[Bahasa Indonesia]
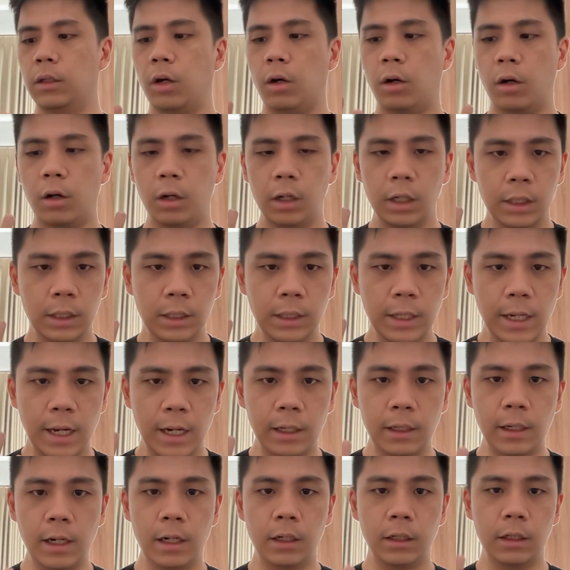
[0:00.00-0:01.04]
oli
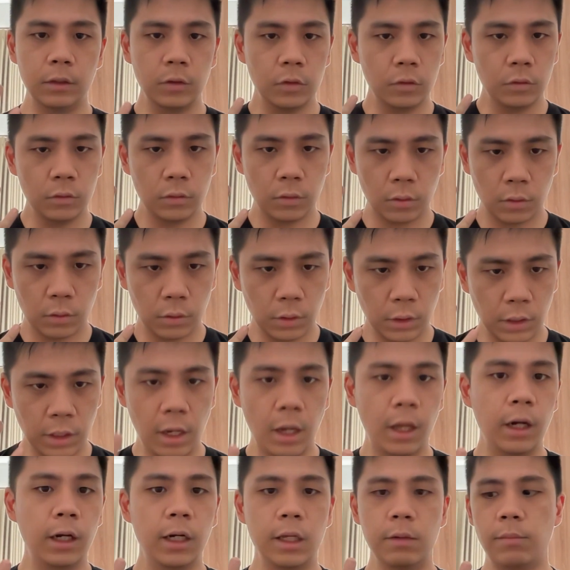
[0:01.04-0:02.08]
gardan itu
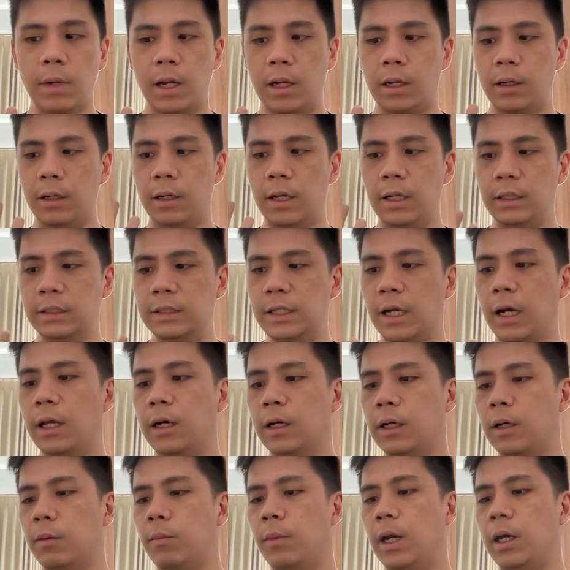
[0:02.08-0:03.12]
GL5 dan
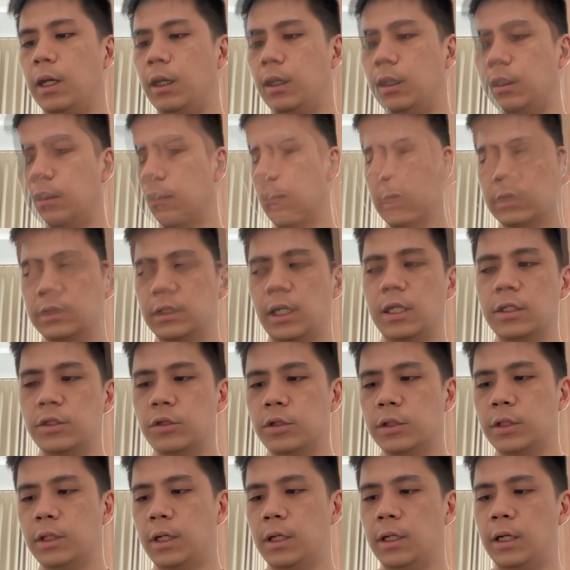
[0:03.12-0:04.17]
jangan kebalik
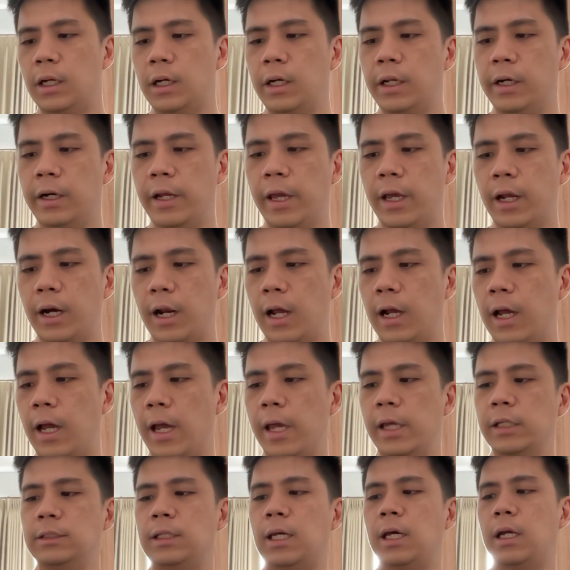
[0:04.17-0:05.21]
selanjutnya dari daerah
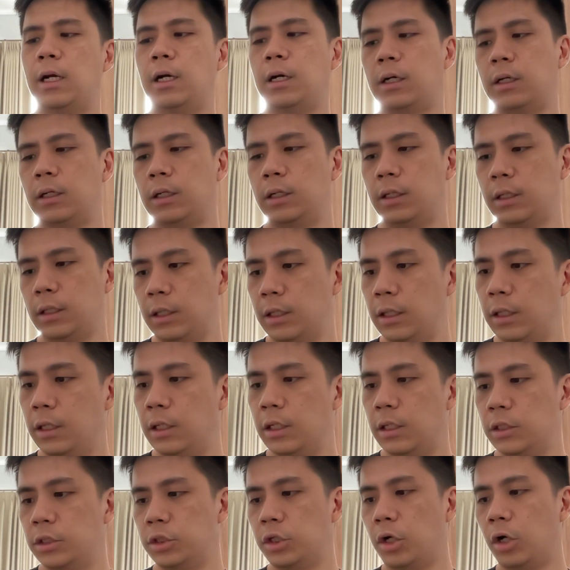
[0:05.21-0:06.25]
Kaisar
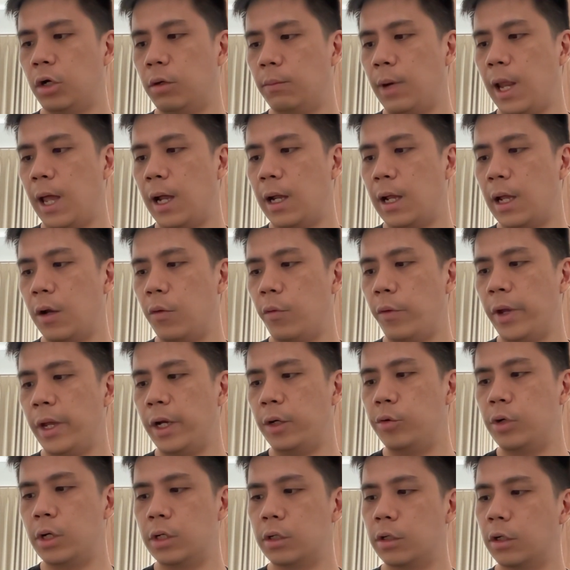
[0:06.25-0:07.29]
shock belakang
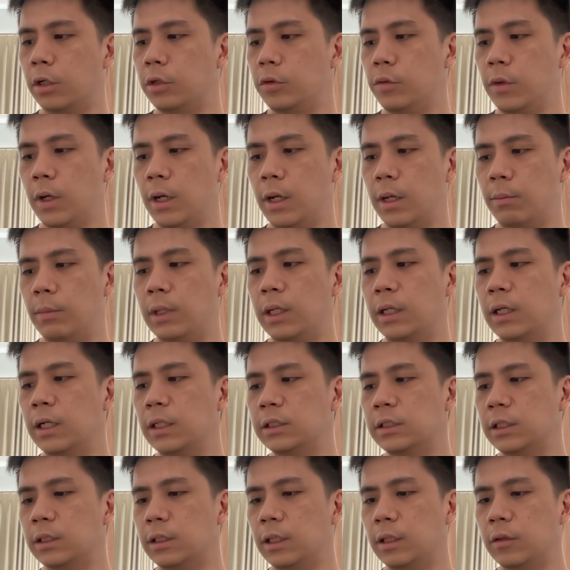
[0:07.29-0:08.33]
W202
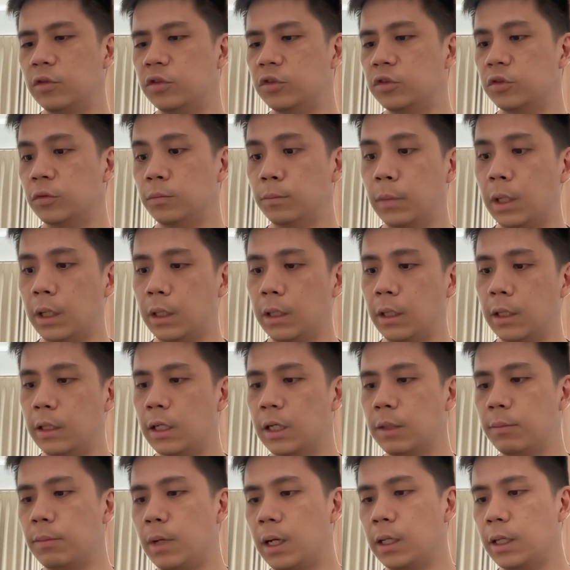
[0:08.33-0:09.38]
berdecit itu sumbernya
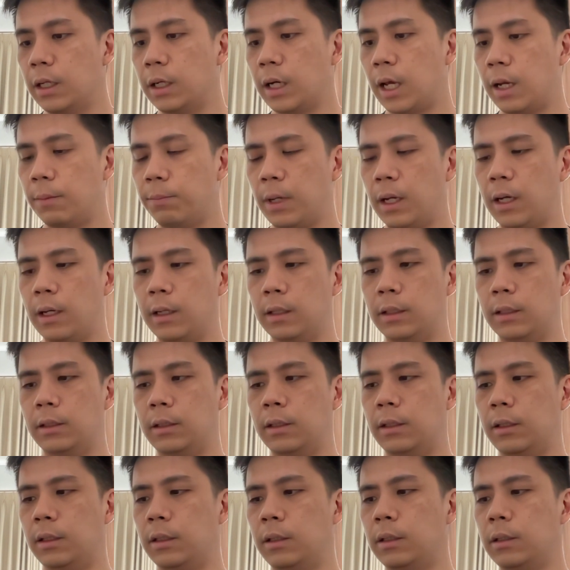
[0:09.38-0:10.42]
dari bagian apa?
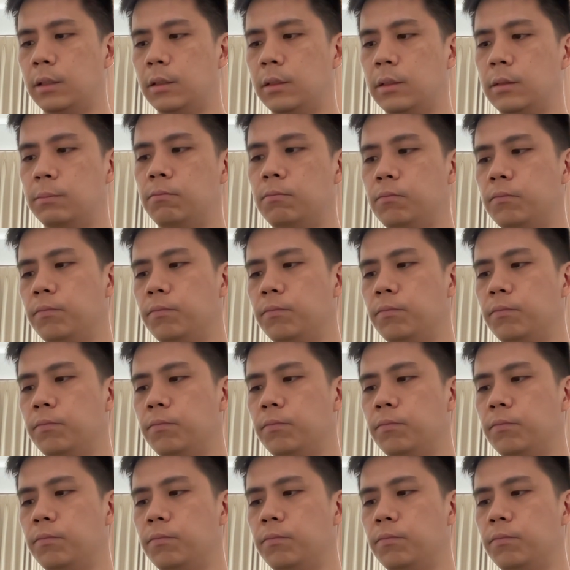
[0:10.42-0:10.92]
Um,